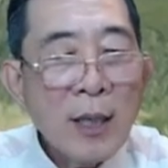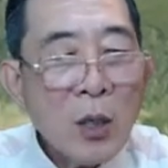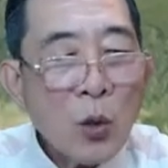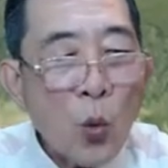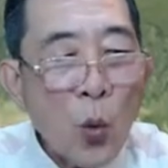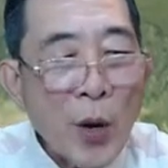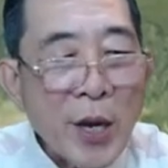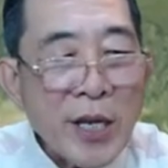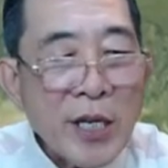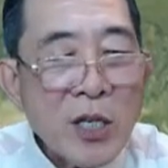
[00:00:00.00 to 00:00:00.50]

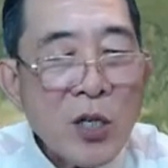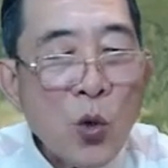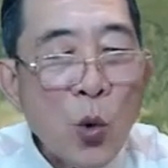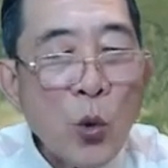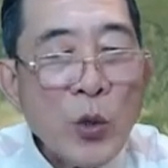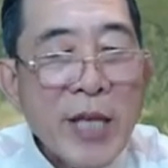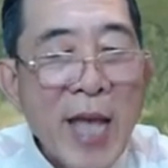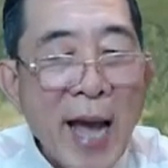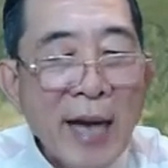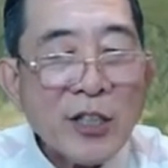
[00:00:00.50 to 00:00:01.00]
Quỷ
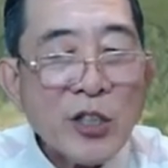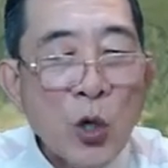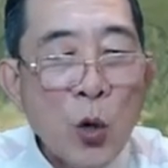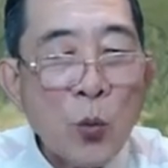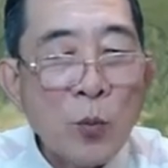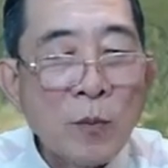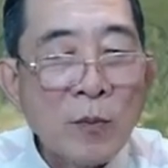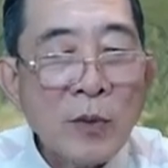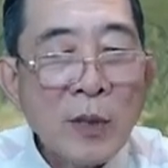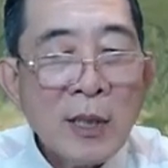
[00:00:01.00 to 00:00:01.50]
của dạng
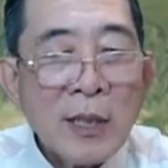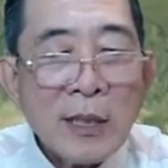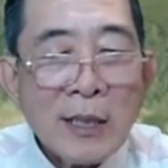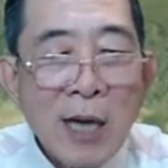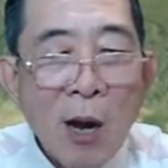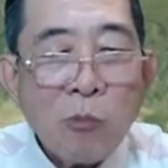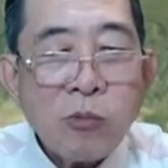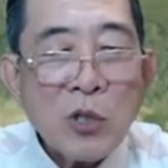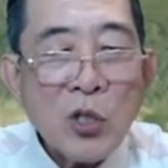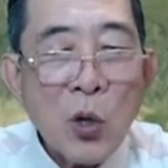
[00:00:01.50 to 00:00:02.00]
trùng,
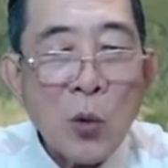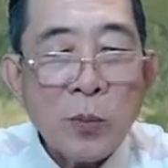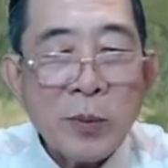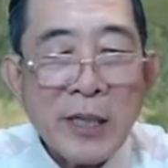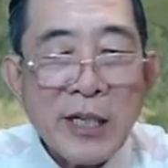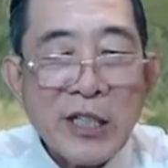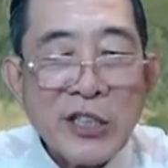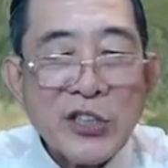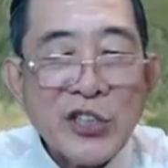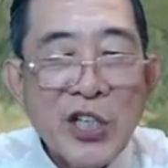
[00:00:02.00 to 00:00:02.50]
độc trùng
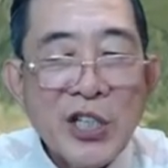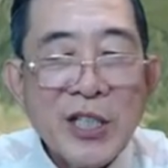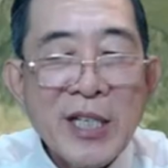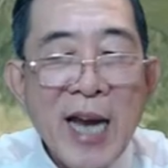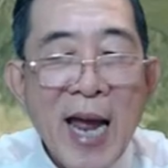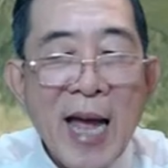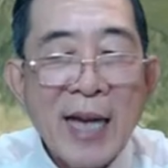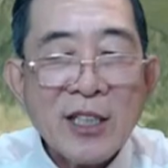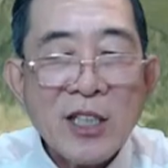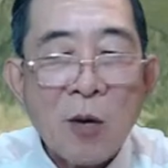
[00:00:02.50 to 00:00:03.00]
được sinh
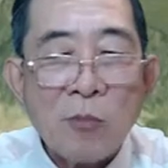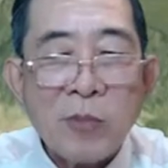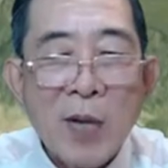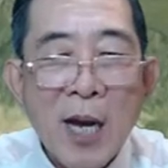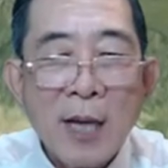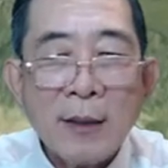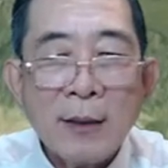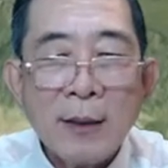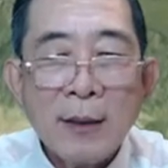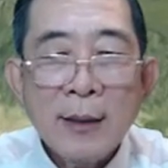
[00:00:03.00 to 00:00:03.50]
ra trong đất.